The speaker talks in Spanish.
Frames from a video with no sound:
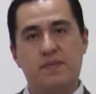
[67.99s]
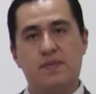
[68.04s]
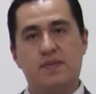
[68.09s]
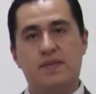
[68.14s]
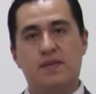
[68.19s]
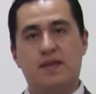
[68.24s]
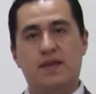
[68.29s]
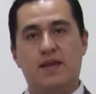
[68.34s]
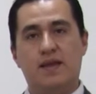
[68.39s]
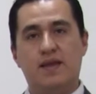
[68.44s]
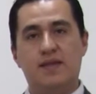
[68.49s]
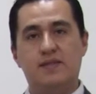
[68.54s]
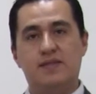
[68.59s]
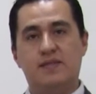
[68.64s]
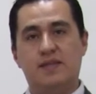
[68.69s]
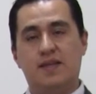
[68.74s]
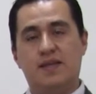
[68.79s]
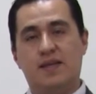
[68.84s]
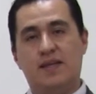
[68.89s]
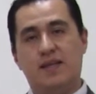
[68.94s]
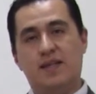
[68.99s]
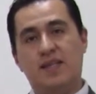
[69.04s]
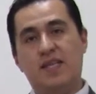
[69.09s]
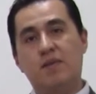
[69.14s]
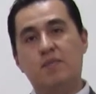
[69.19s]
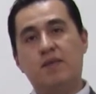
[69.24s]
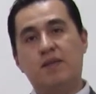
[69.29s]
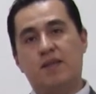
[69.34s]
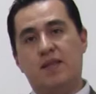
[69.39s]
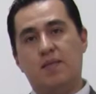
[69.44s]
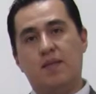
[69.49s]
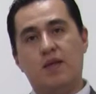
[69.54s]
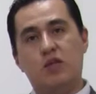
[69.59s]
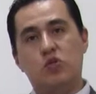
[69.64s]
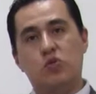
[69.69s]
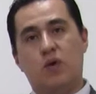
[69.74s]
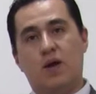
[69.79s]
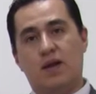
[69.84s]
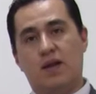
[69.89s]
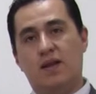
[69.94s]
de este límite
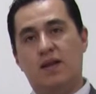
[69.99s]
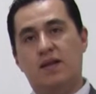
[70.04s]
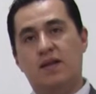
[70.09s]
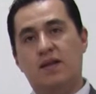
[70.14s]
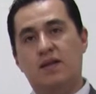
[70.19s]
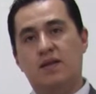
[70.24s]
mensual